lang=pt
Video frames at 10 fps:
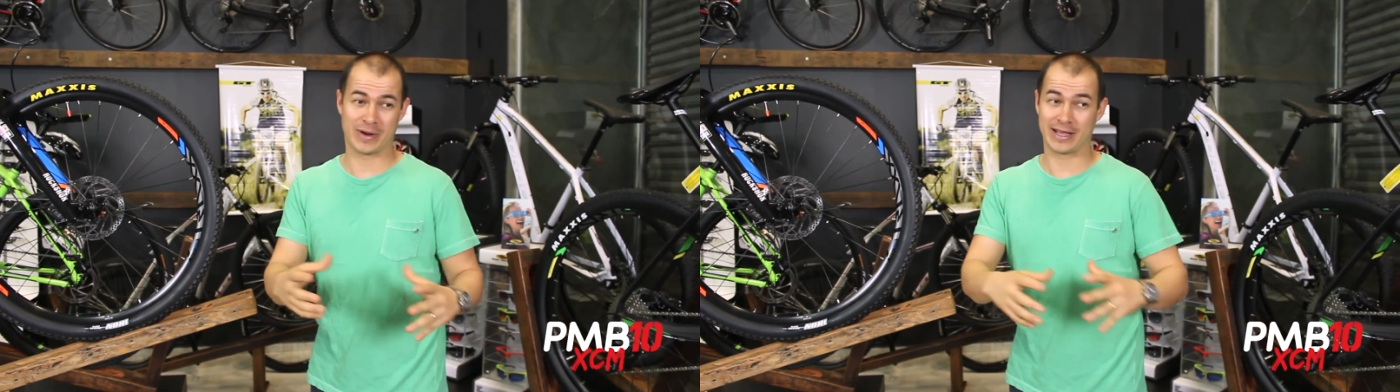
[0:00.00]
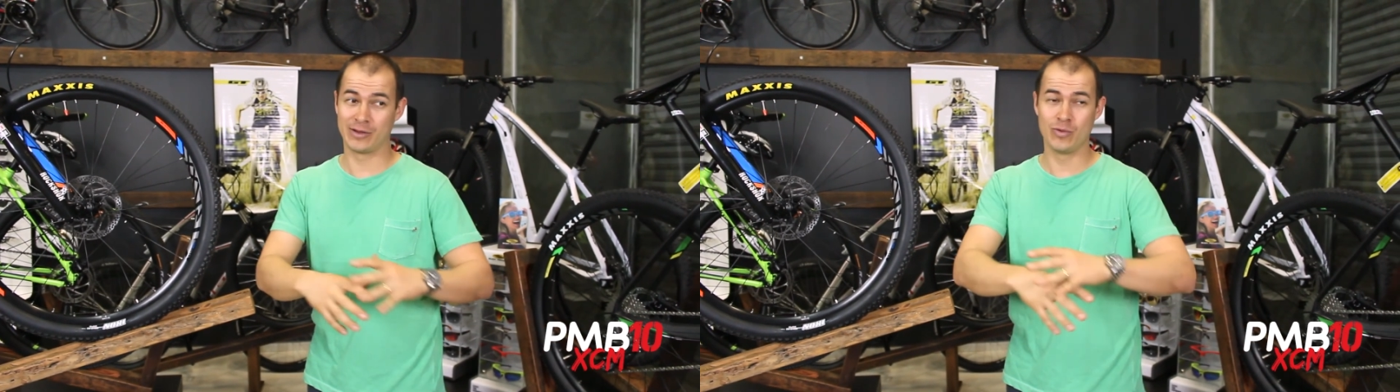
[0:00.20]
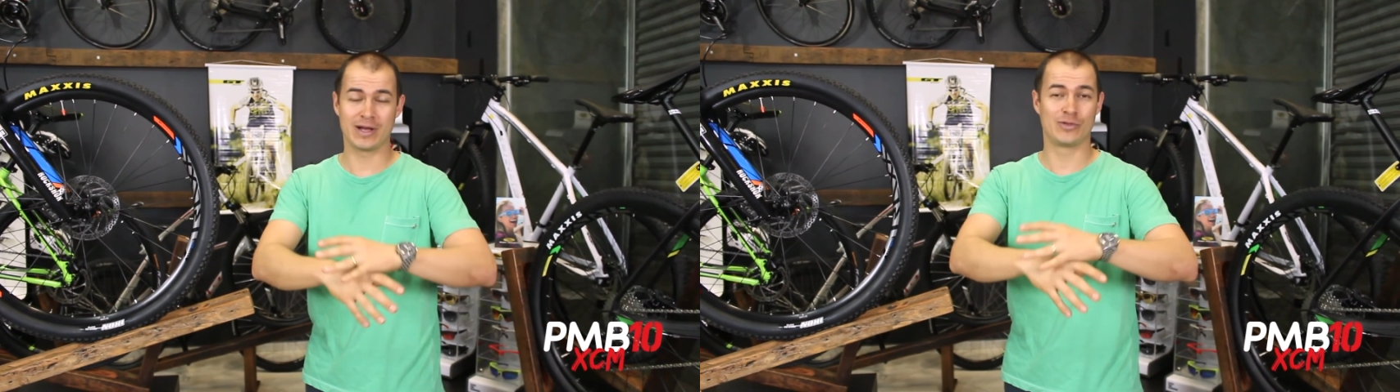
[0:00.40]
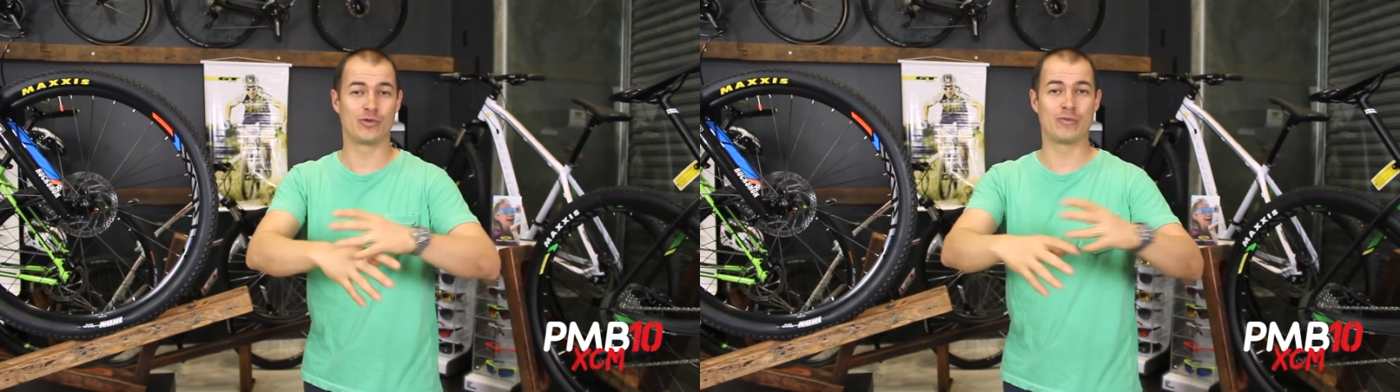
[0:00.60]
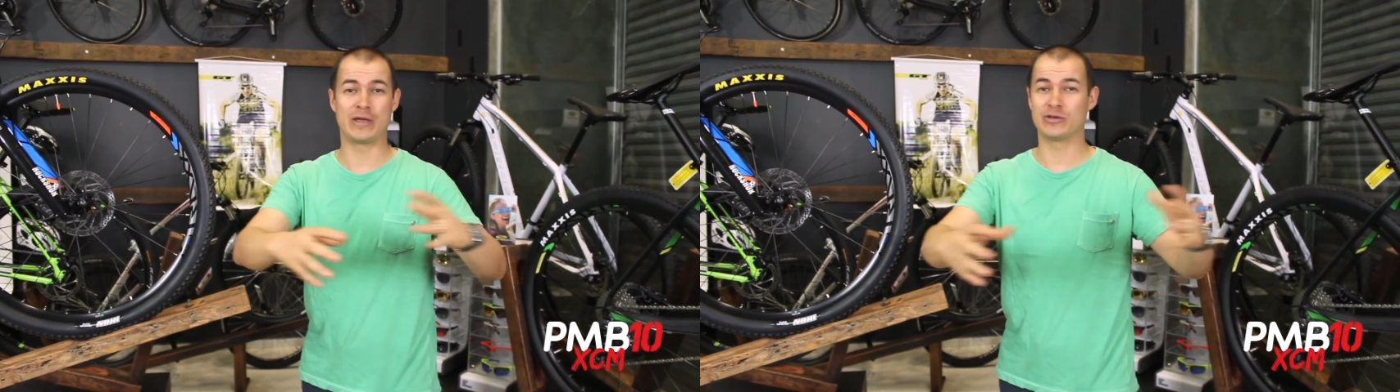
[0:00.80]
para quem nunca
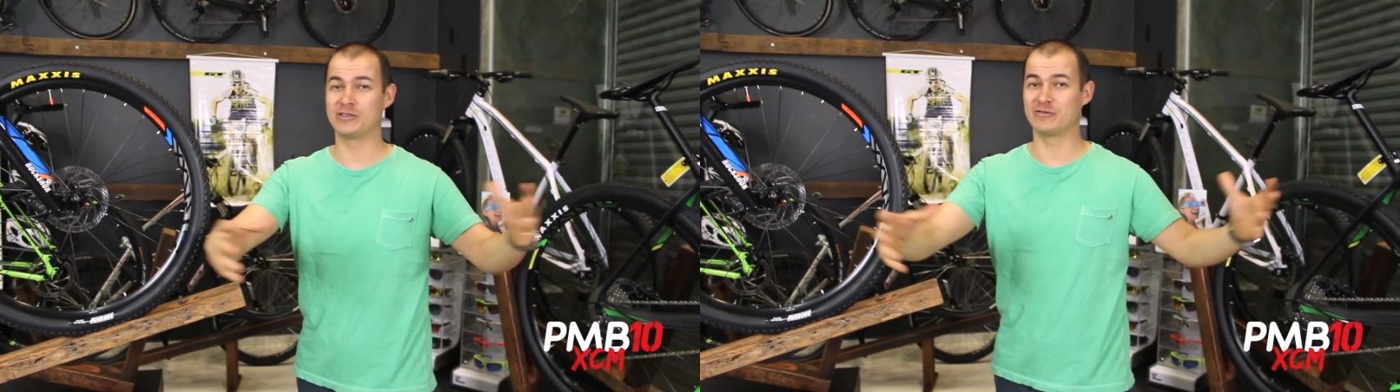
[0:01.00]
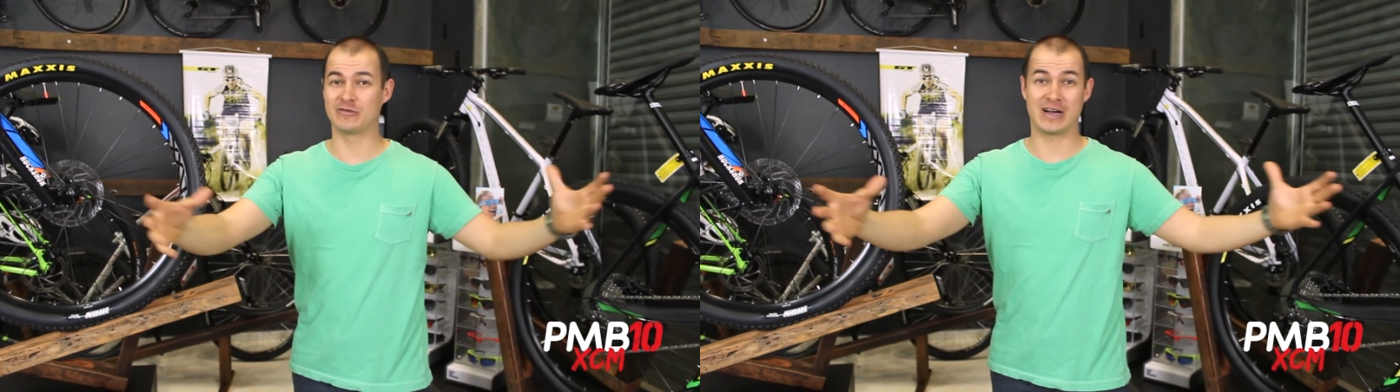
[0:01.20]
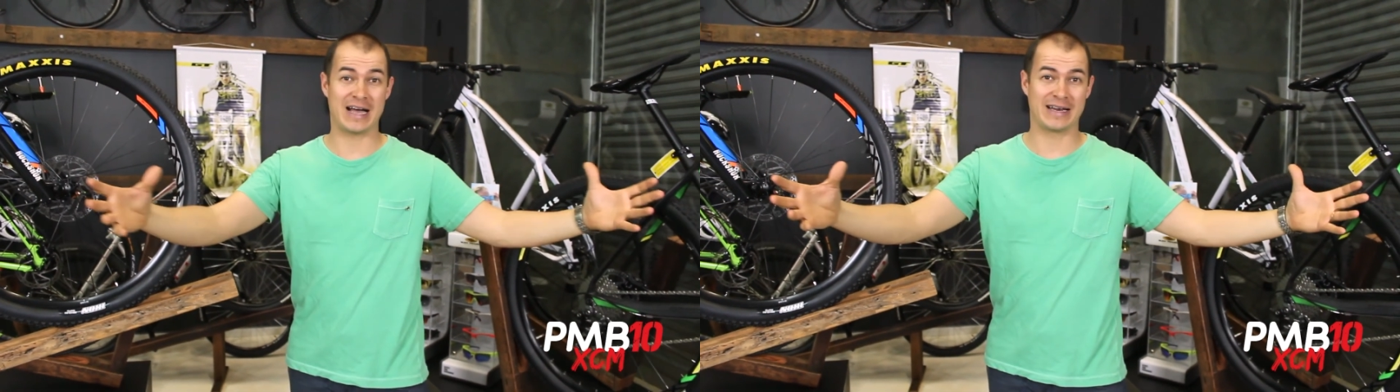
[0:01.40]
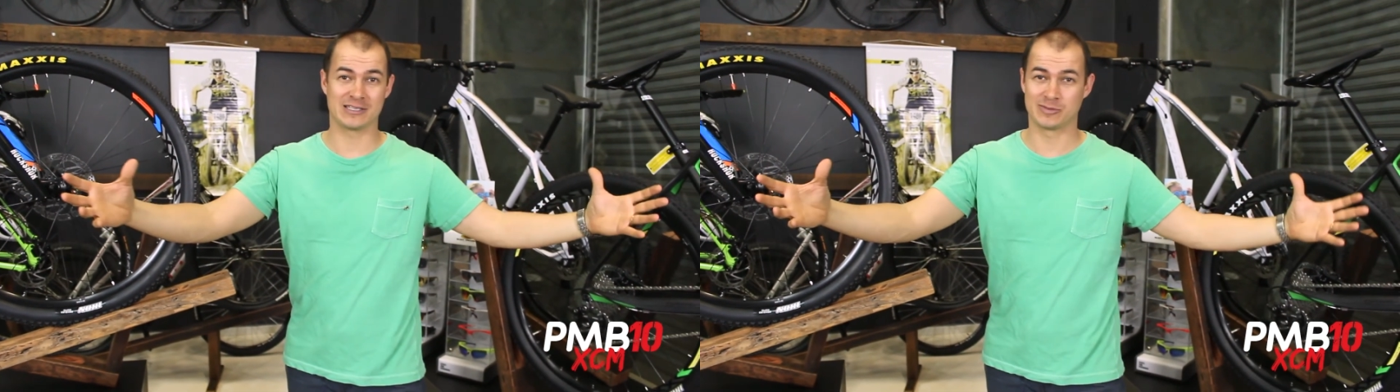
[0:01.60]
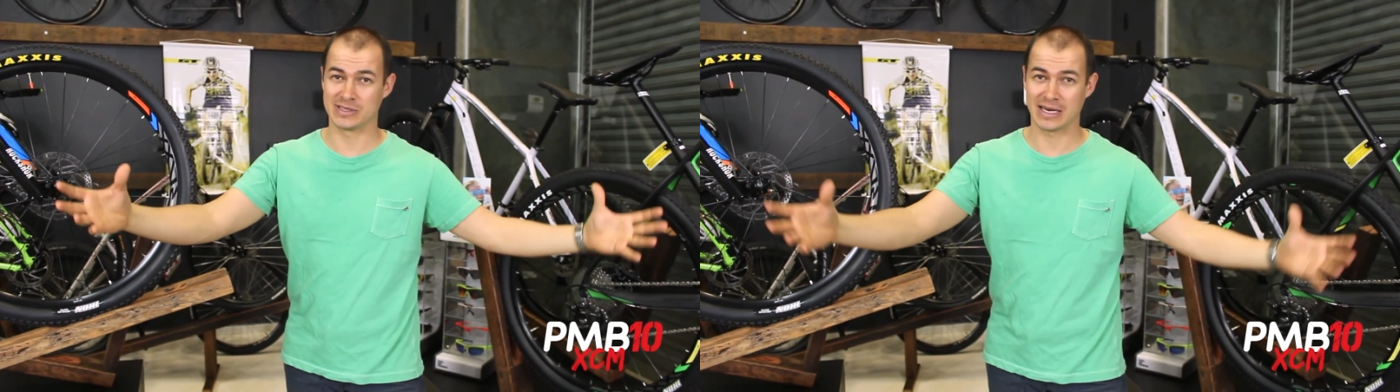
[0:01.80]
andou no meio de
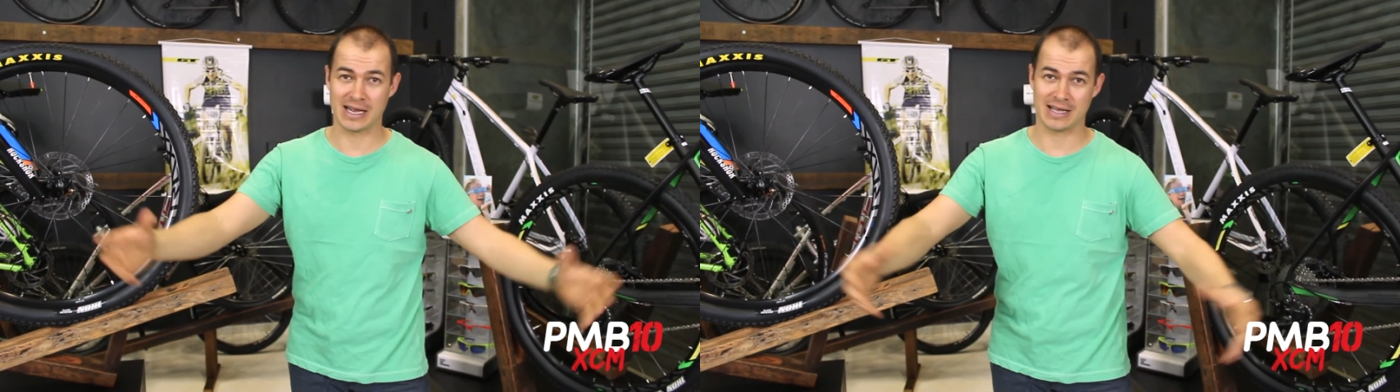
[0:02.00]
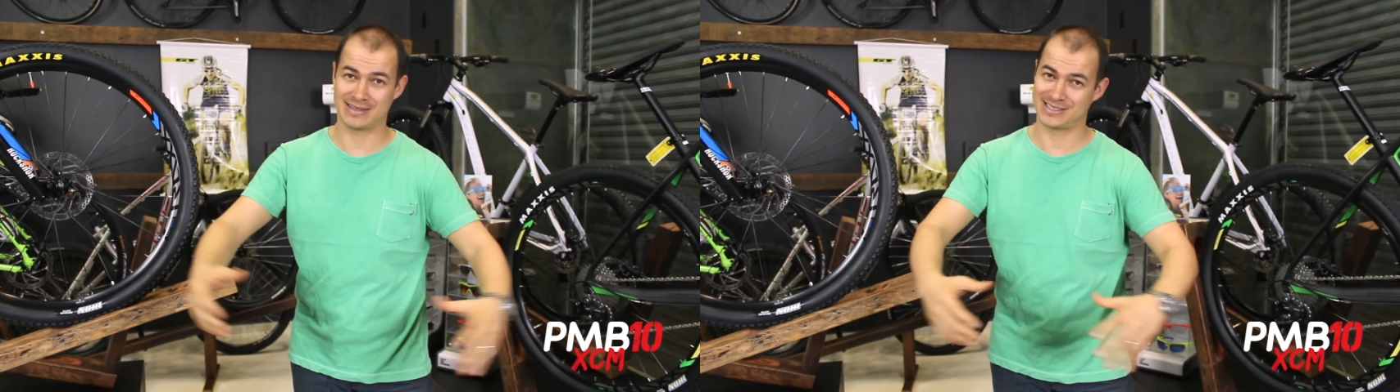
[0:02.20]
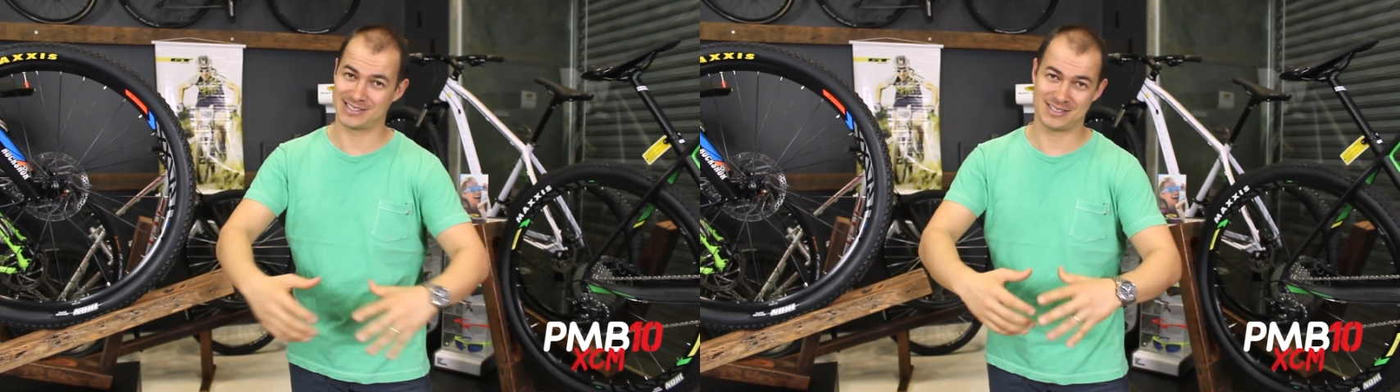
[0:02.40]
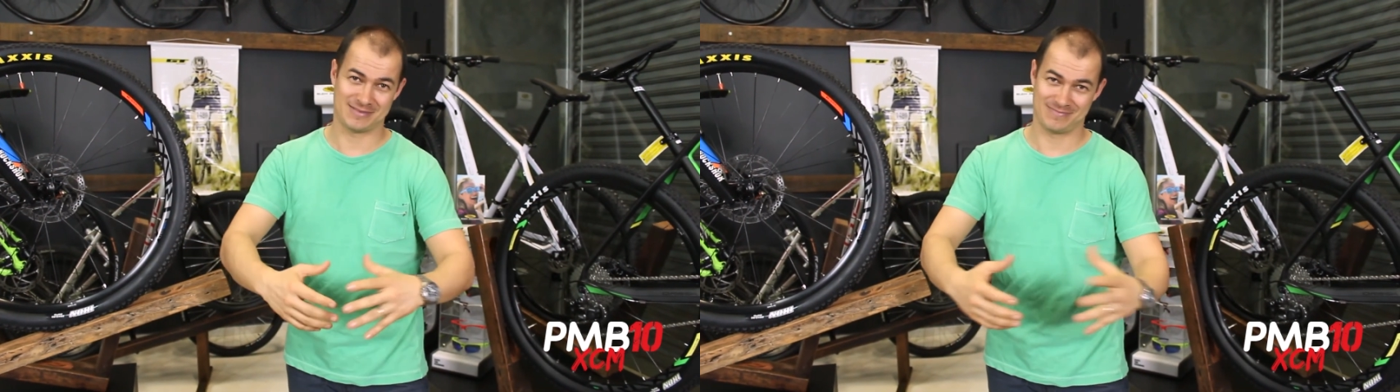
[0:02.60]
várias bicicletas, de